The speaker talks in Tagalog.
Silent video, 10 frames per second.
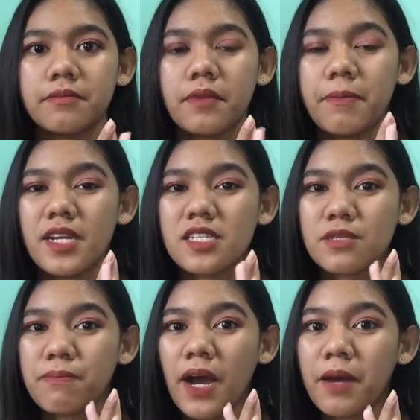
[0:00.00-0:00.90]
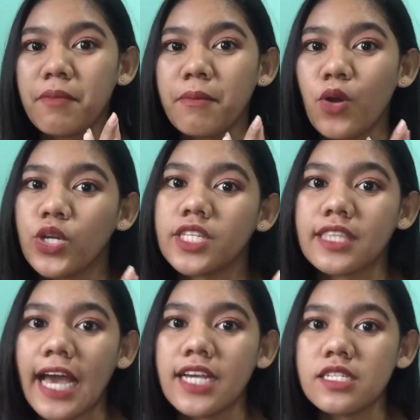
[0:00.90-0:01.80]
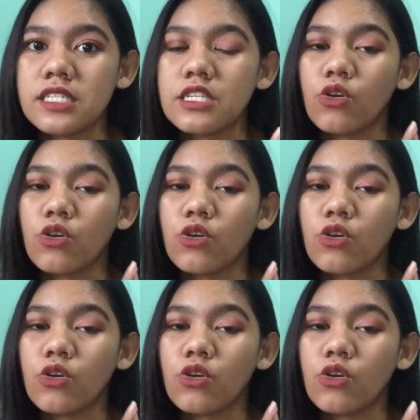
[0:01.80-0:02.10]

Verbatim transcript: Mabilis ba ma-monetize